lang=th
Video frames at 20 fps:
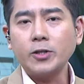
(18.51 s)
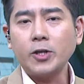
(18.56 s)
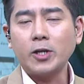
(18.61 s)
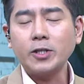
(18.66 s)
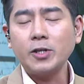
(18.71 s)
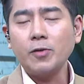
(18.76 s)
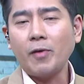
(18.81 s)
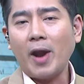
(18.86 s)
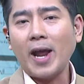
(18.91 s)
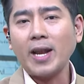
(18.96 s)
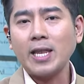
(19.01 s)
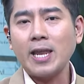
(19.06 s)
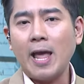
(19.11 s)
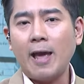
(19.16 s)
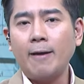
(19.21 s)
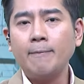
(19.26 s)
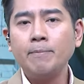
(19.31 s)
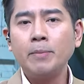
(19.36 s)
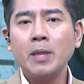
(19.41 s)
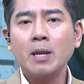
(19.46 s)
สจิรัตเนี่
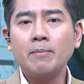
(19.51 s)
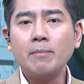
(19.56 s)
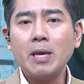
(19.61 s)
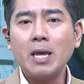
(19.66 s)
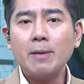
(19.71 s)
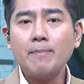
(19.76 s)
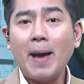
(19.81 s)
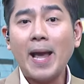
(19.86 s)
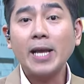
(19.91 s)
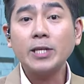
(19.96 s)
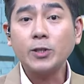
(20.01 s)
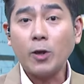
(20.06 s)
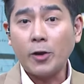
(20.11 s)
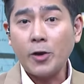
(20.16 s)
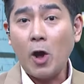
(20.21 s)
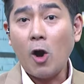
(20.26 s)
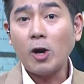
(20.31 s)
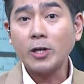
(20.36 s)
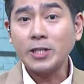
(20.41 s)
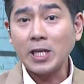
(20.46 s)
ยมีใบสอ
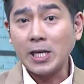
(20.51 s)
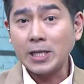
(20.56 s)
ดอ